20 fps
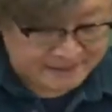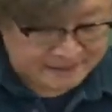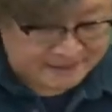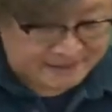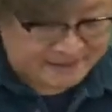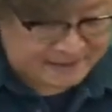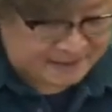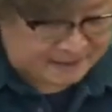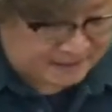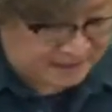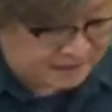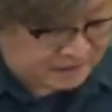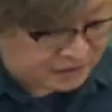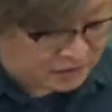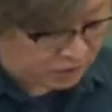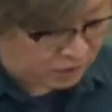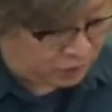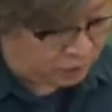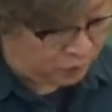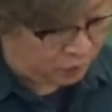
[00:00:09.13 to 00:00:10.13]
이제
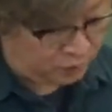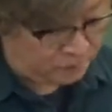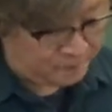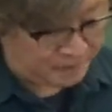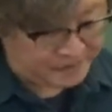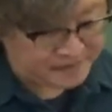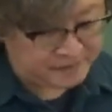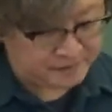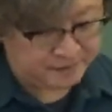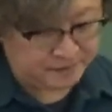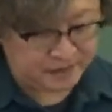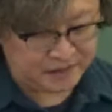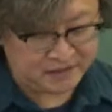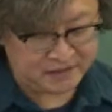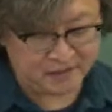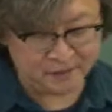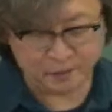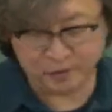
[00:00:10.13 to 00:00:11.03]
2절로 80페이지에